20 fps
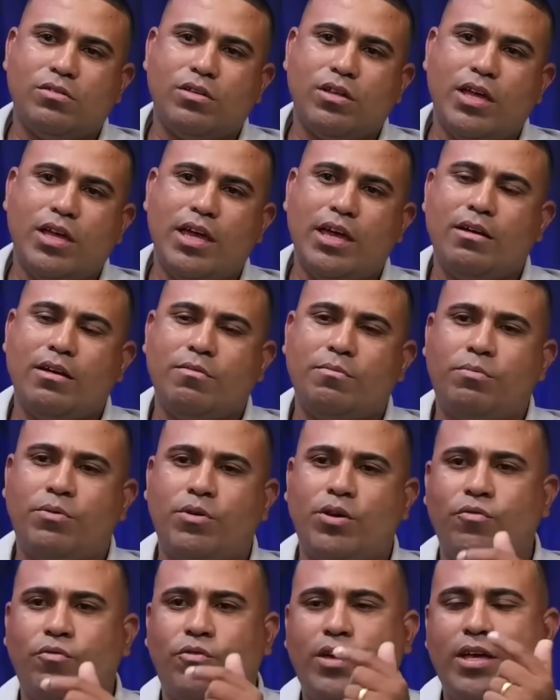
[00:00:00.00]
É,
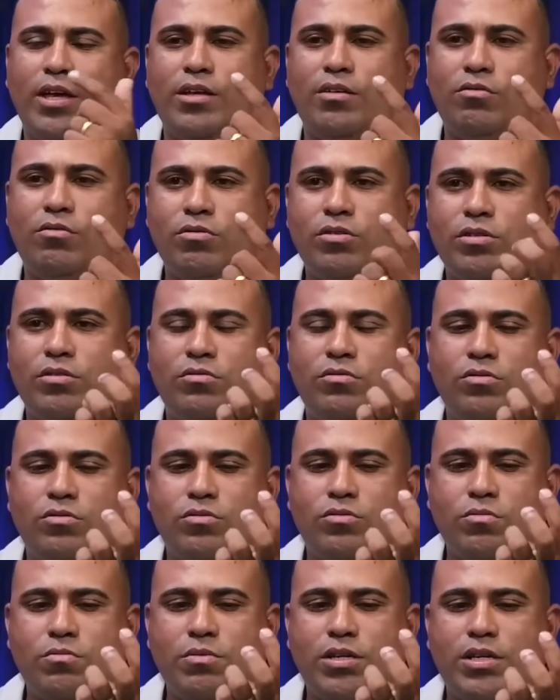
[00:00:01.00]
porque eu fiquei ainda dois,
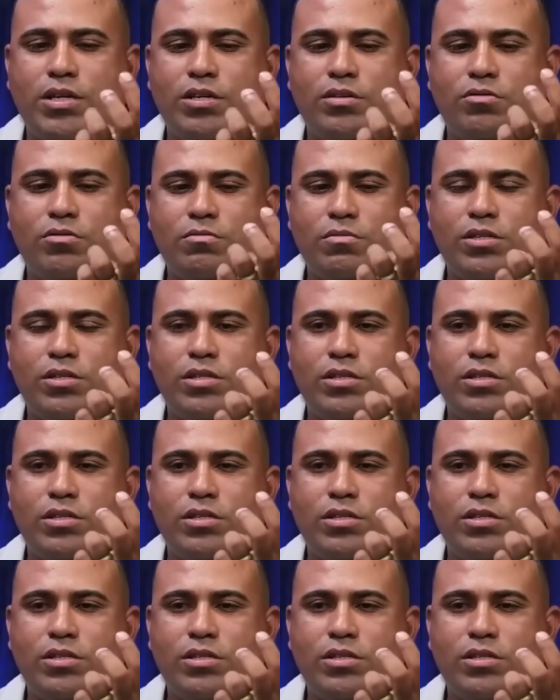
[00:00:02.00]
2015, 2015.